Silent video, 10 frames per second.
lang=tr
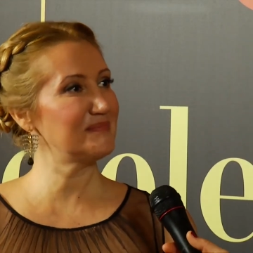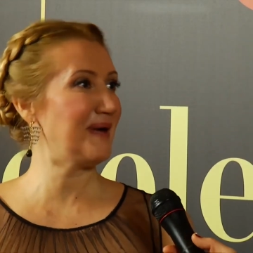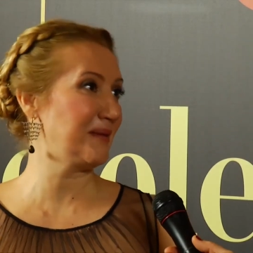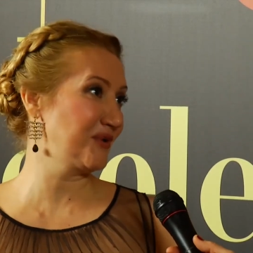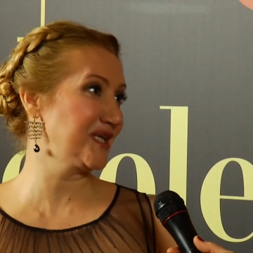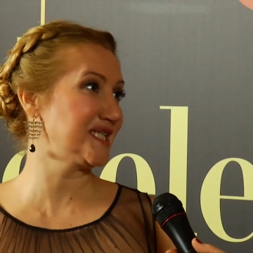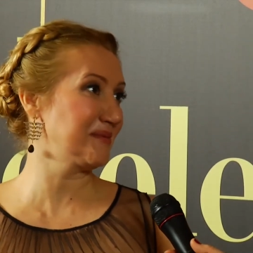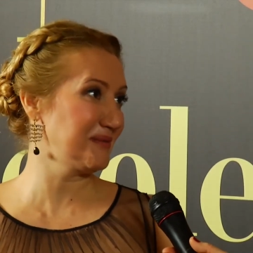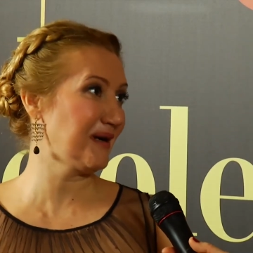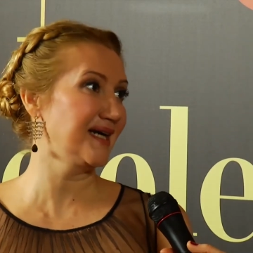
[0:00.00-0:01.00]
Ben bu gecenin
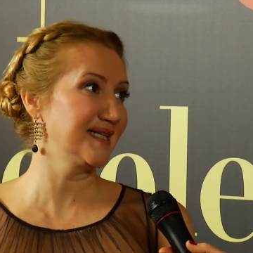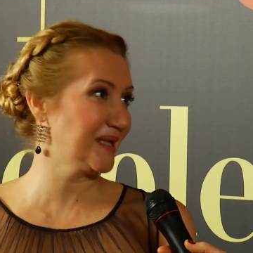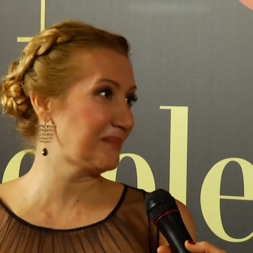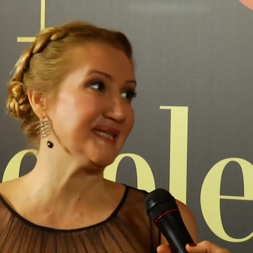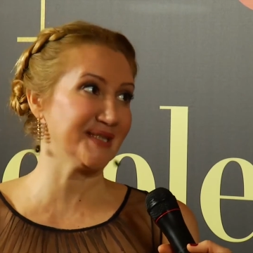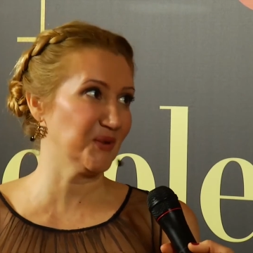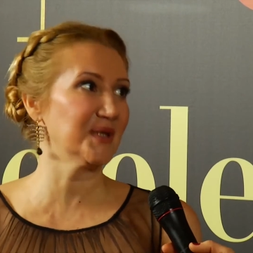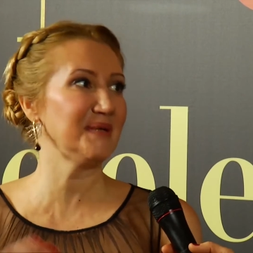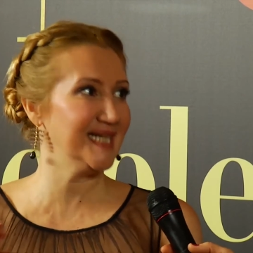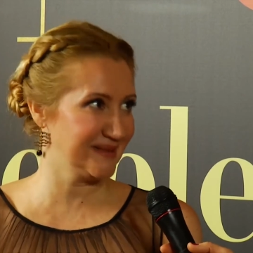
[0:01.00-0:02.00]
mimarlarından biri
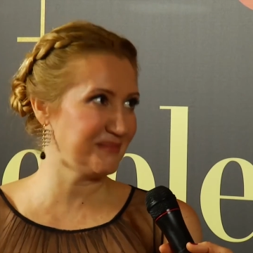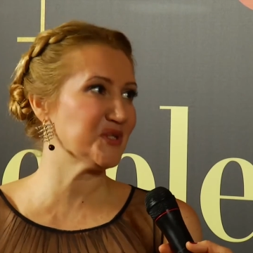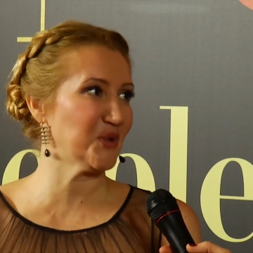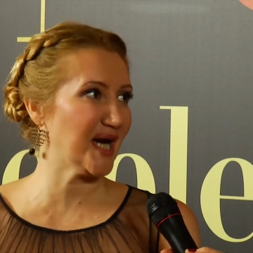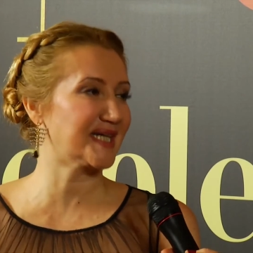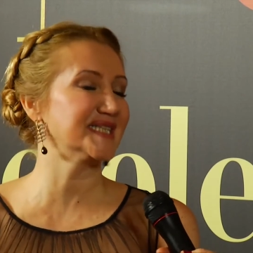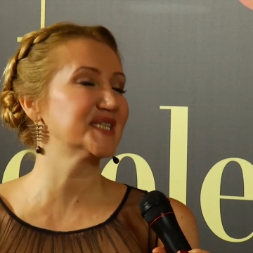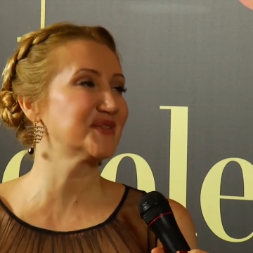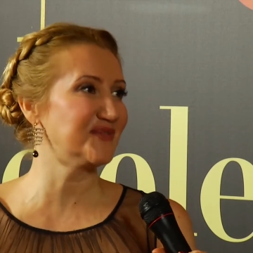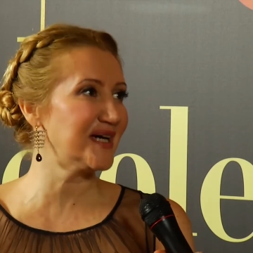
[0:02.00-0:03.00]
olabilirim. Birçok
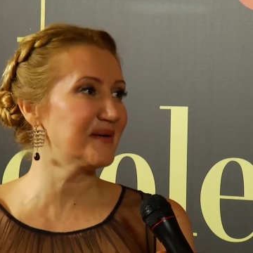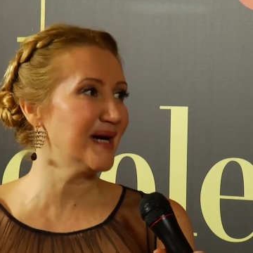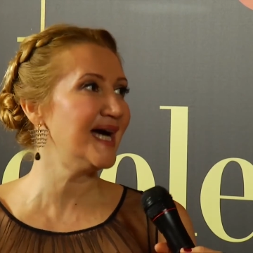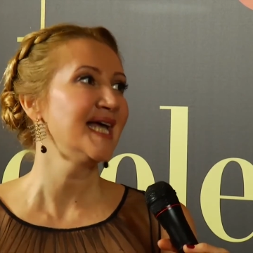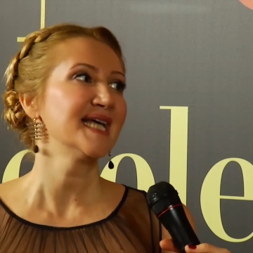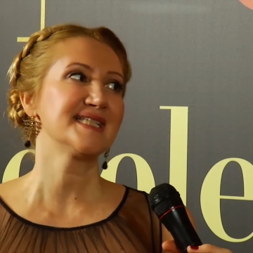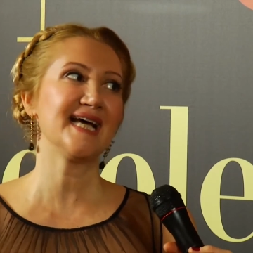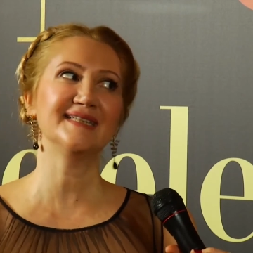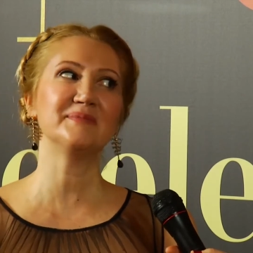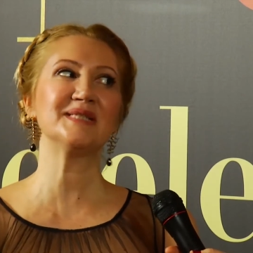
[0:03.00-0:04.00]
arkadaşım var ama
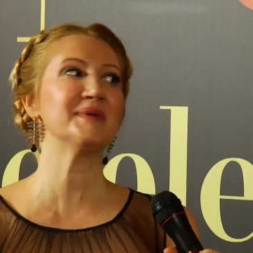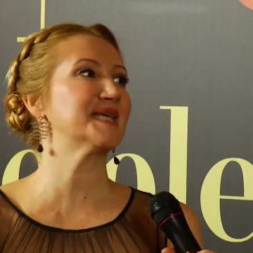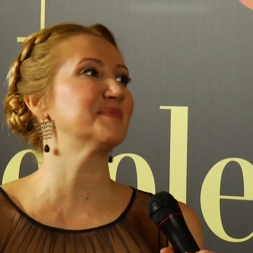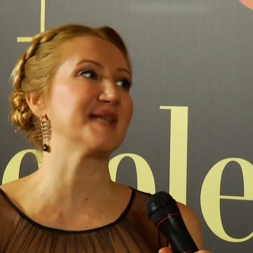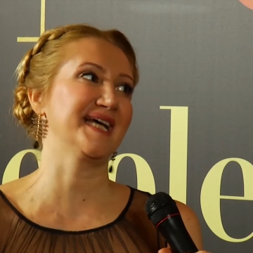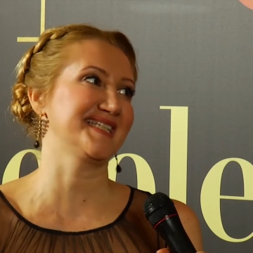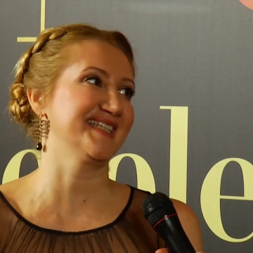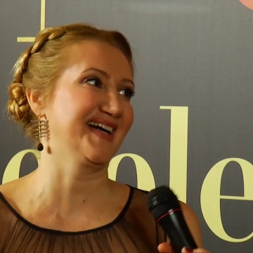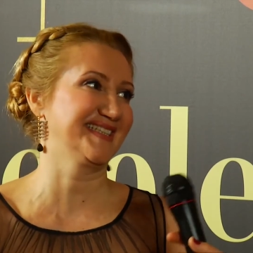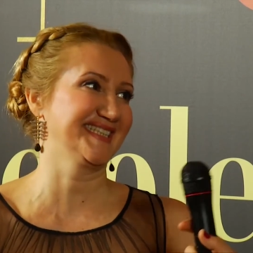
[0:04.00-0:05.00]
sen de bizim ekiptensin
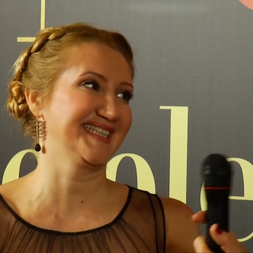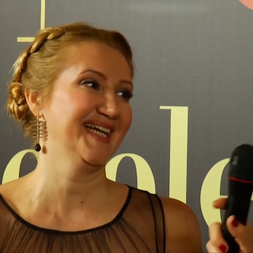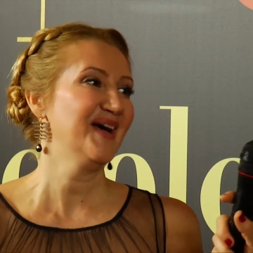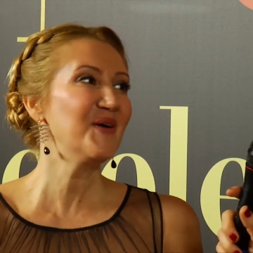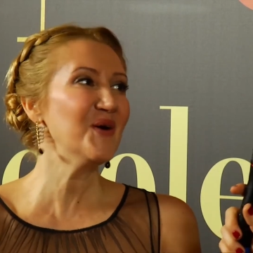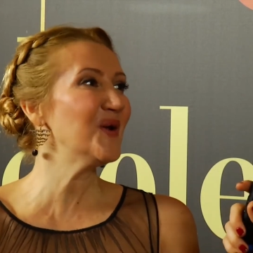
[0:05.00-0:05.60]
artık. Ya.